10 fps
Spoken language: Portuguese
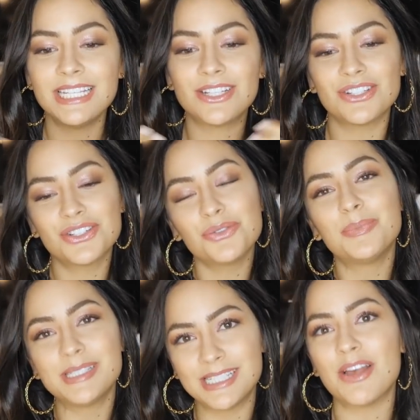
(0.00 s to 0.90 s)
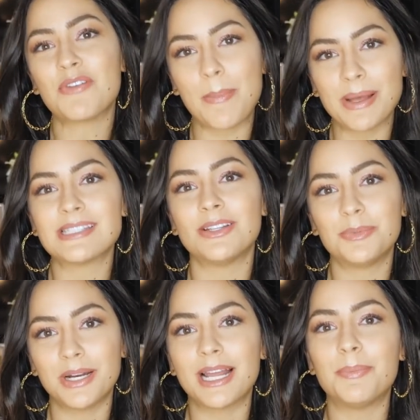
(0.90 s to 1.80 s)
e a gente não precisa ficar passando
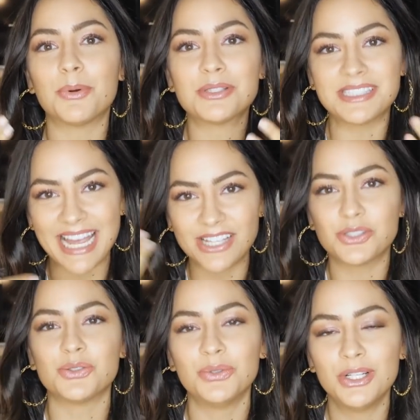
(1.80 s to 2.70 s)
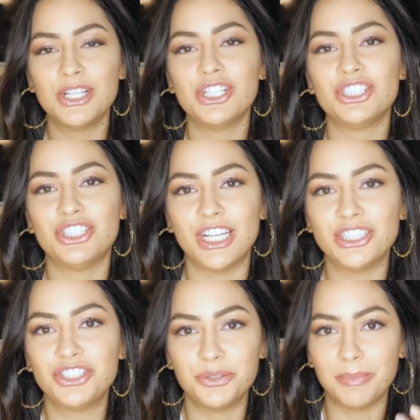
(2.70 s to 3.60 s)
por aquele processo de
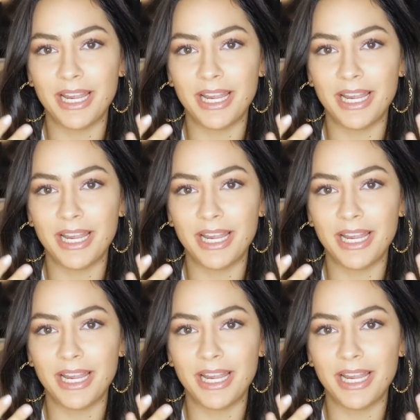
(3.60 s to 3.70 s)
enche,